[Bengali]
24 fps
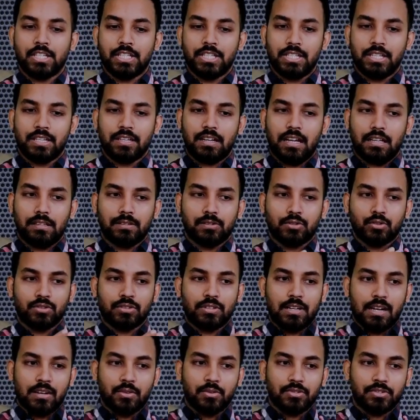যে আল্লাহ যখন
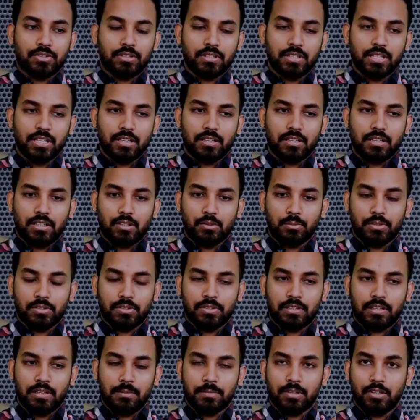না করছেন যে
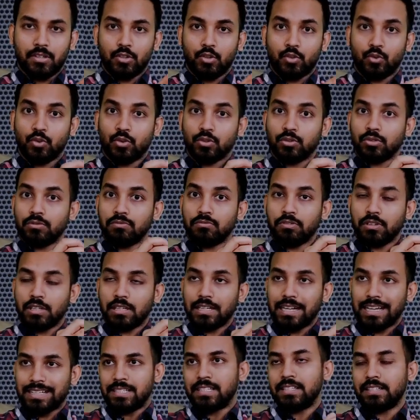আদমুল্লাহ সাল্লামকে ওই গন্ধম
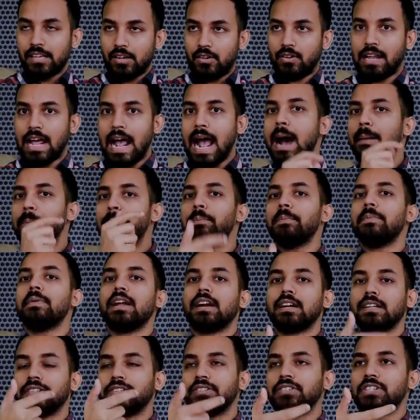ফলের কাছে যাওয়া না
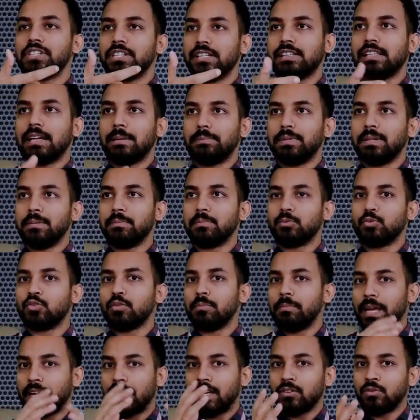আপনার দৃষ্টিতে আপনি কোনো
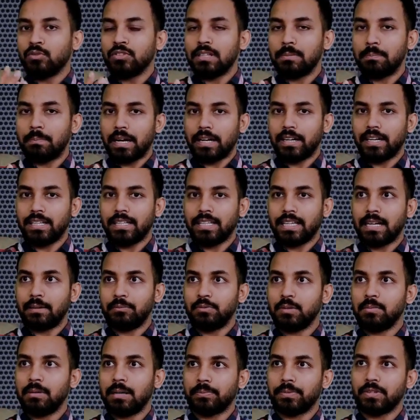ব্যাখ্যা খুঁজে পান নাই দেখে
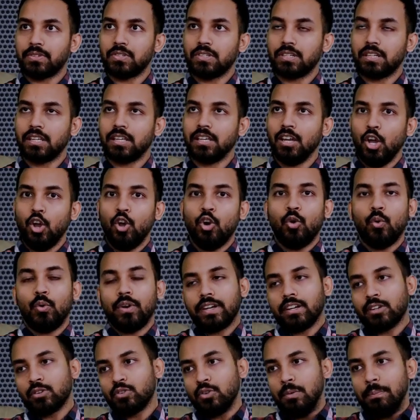আপনি ভাবতেছেন কি ও
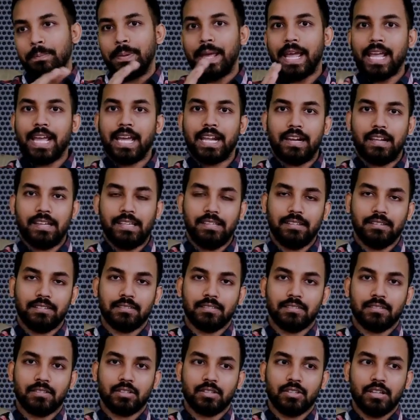এটার কোনো ব্যাখ্যা নাই
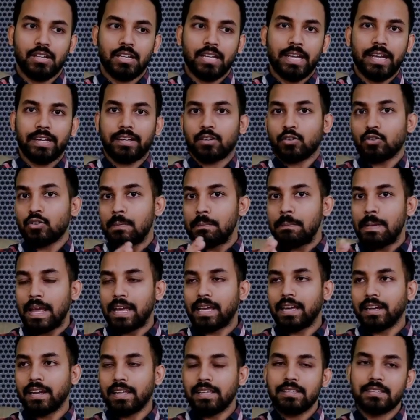এটা কোনো
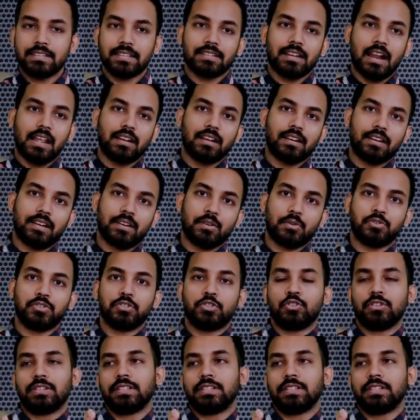ব্যাখ্যা নাই জাস্ট আল্লাহ না করছেন